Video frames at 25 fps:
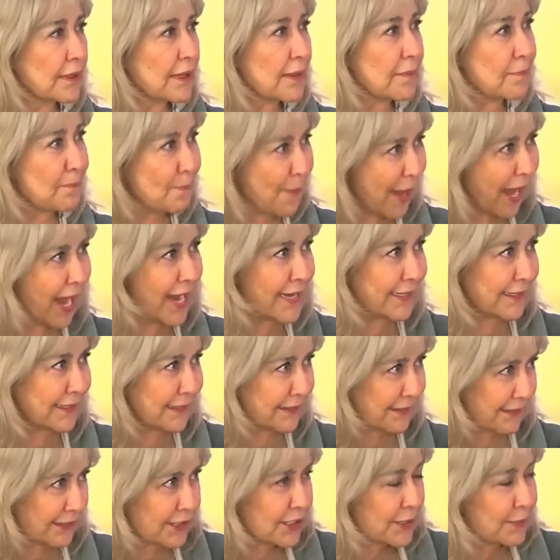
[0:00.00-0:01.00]
Ben,
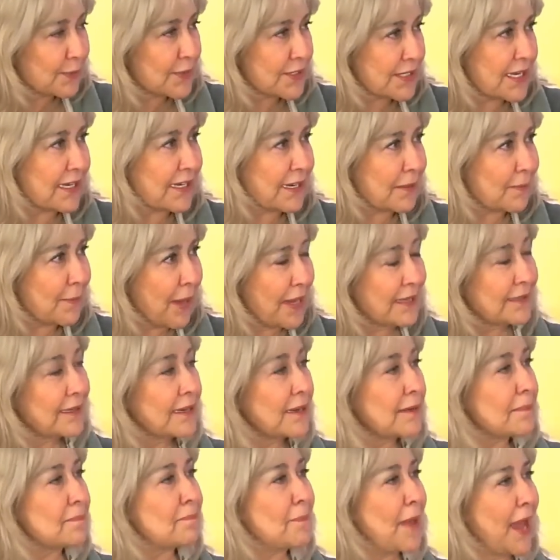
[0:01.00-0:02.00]
içimizdeki ben,
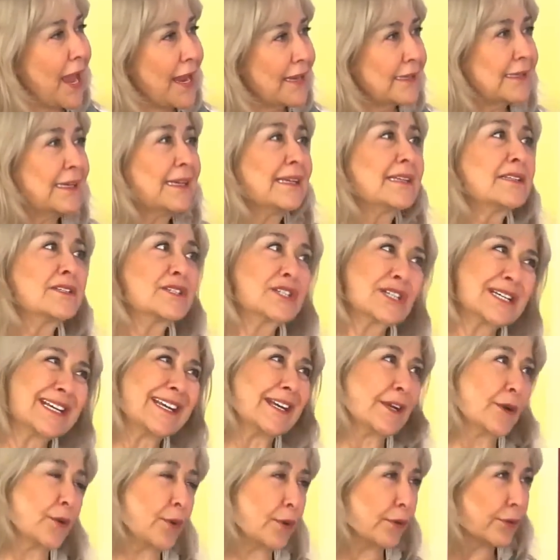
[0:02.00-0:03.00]
benci
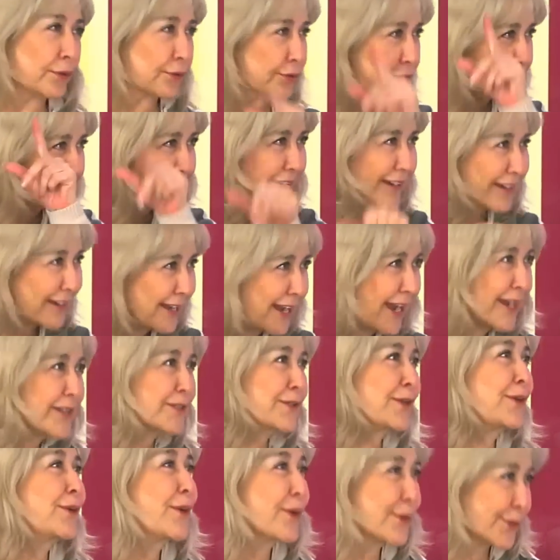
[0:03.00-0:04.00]
olur.
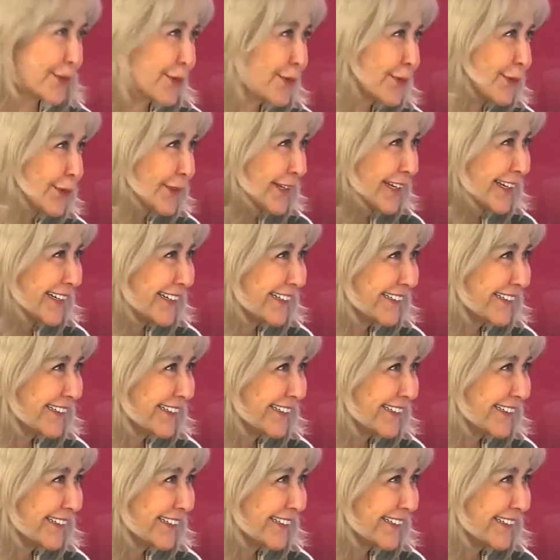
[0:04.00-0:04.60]
L'si yok sonunda.